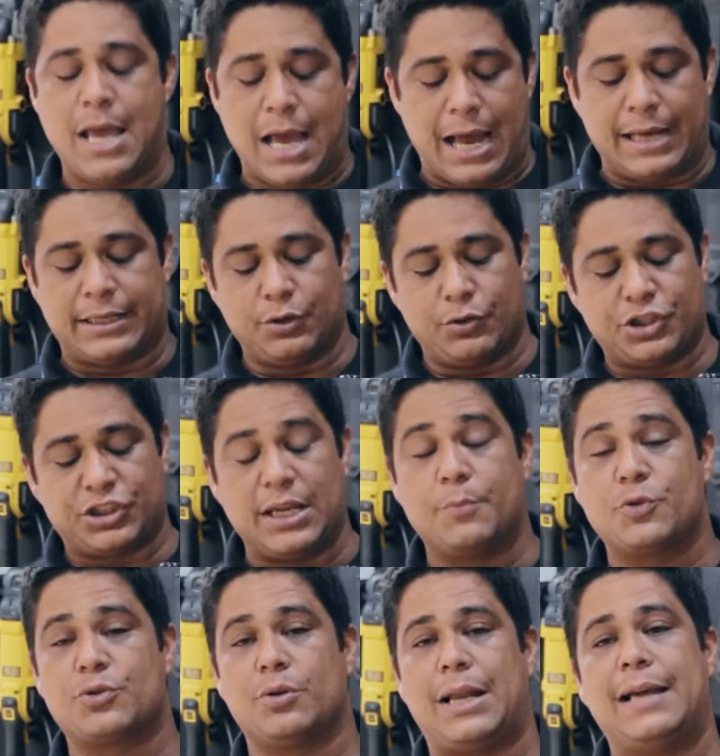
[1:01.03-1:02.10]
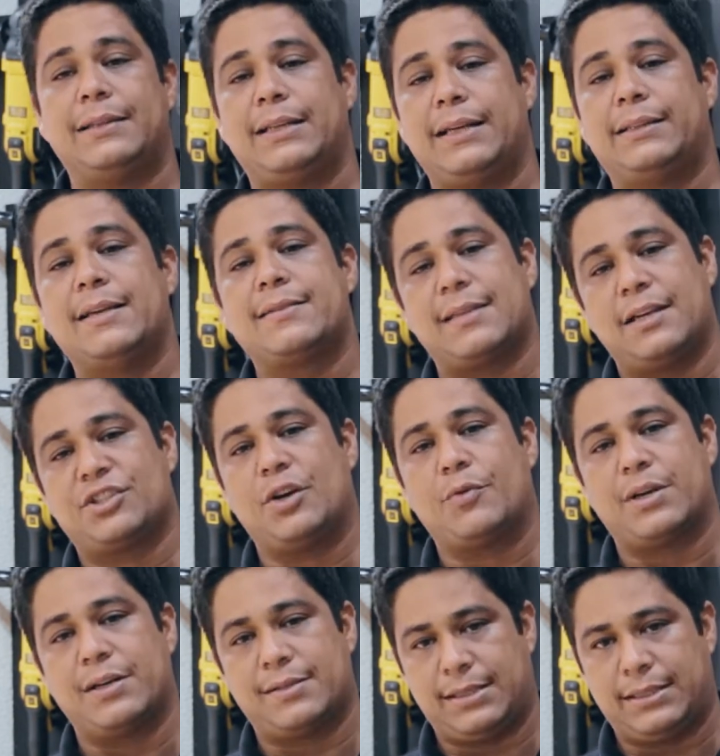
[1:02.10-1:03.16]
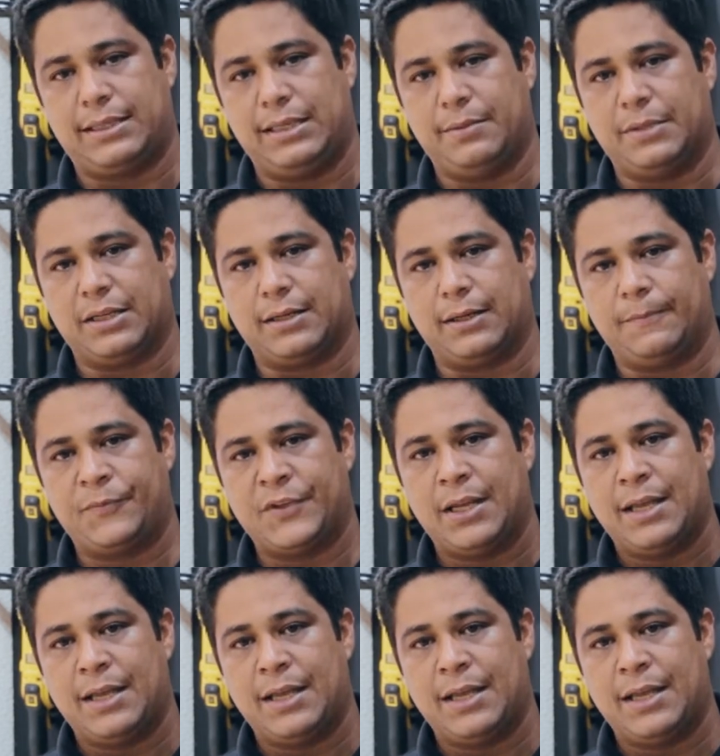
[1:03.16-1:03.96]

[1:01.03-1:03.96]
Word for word: Aqui nós temos o Lai 36 da alcance química.